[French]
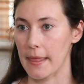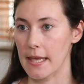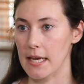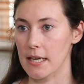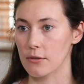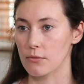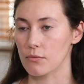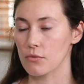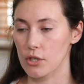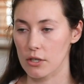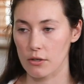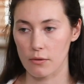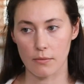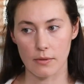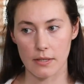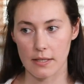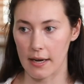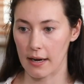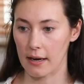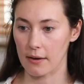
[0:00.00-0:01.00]
et donc, j'ai
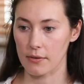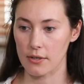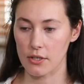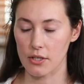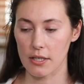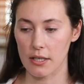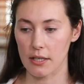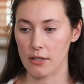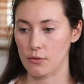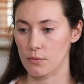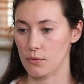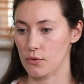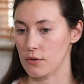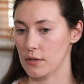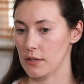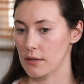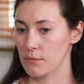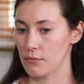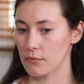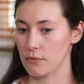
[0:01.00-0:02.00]
commencé à réfléchir. Je me
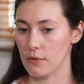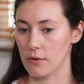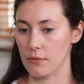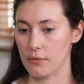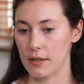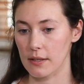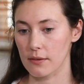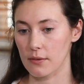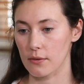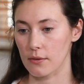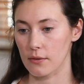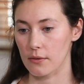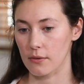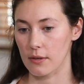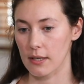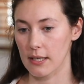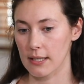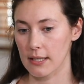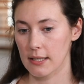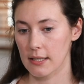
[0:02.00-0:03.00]
suis dit, bon, en fait,
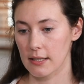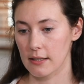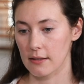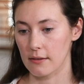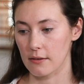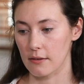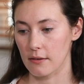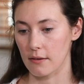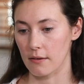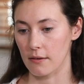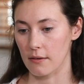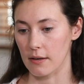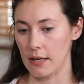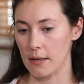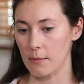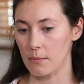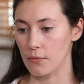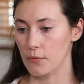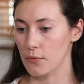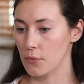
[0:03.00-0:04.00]

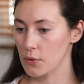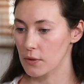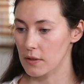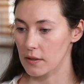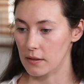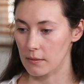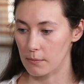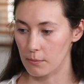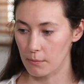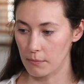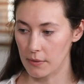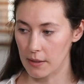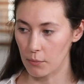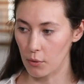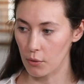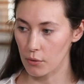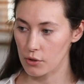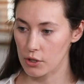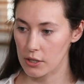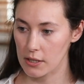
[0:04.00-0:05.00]
il me faut des, des,
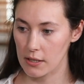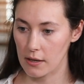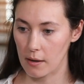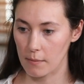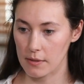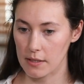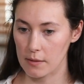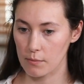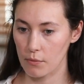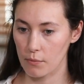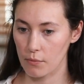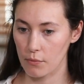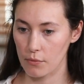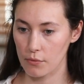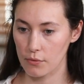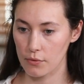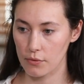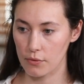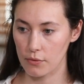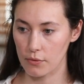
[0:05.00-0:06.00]
projets un petit peu
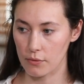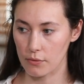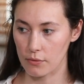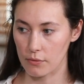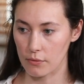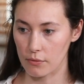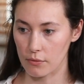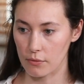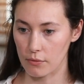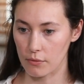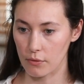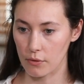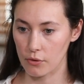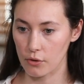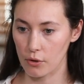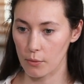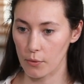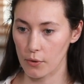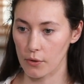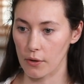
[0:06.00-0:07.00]
plus
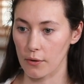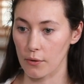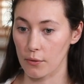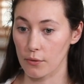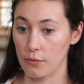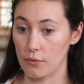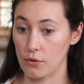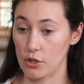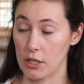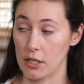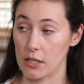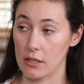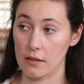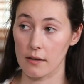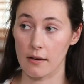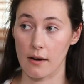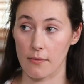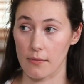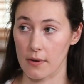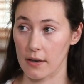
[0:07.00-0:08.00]
entrepreneuriaux. Donc, j'ai
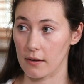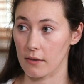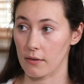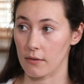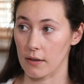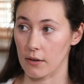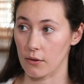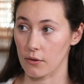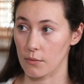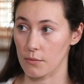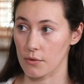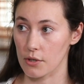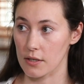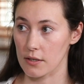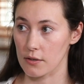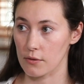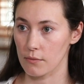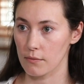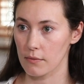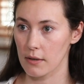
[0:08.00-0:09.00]
quitté la fac économie
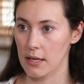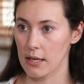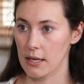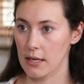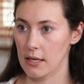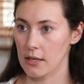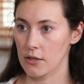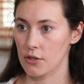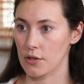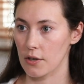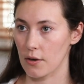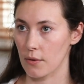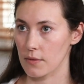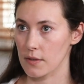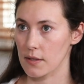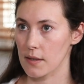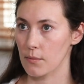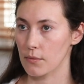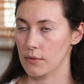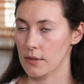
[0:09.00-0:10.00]
gestion. J'ai
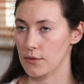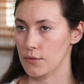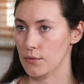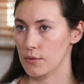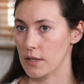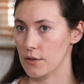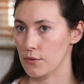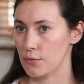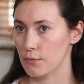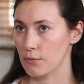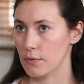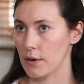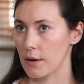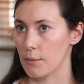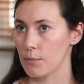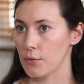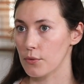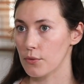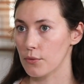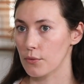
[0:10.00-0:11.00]
lancé mon association à
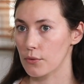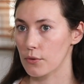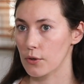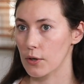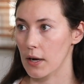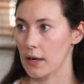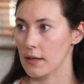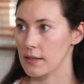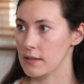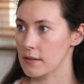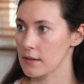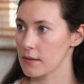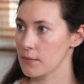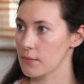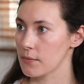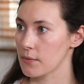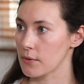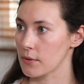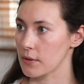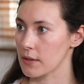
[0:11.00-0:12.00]
but non
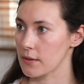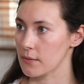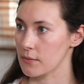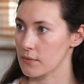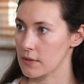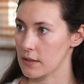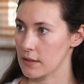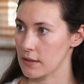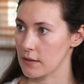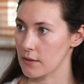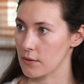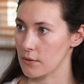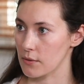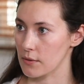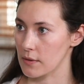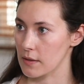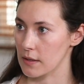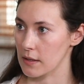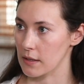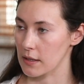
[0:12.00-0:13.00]
lucratif euh, qui faisait euh,
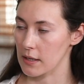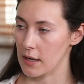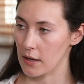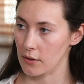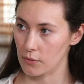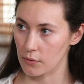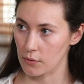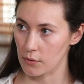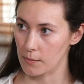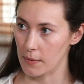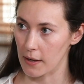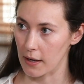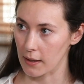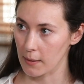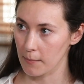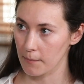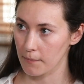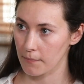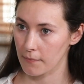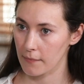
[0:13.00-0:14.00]
des cartes de
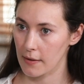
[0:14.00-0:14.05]
Paris.